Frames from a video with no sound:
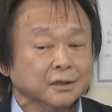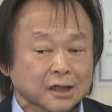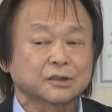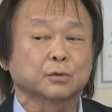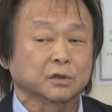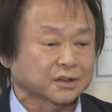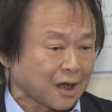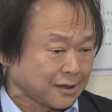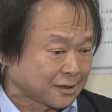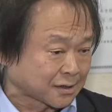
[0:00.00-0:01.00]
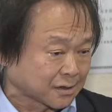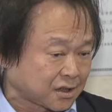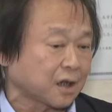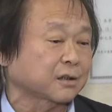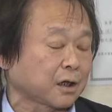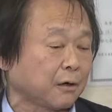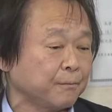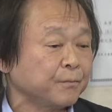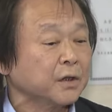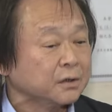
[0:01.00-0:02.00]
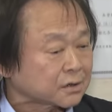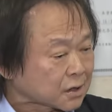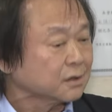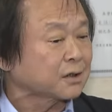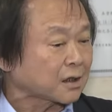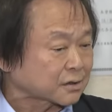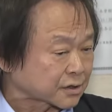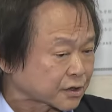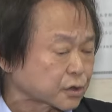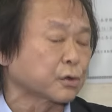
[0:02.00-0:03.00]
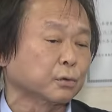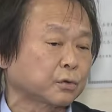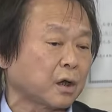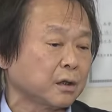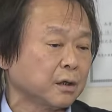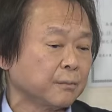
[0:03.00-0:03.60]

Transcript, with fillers: 但是我再一次强调，政党只是手段，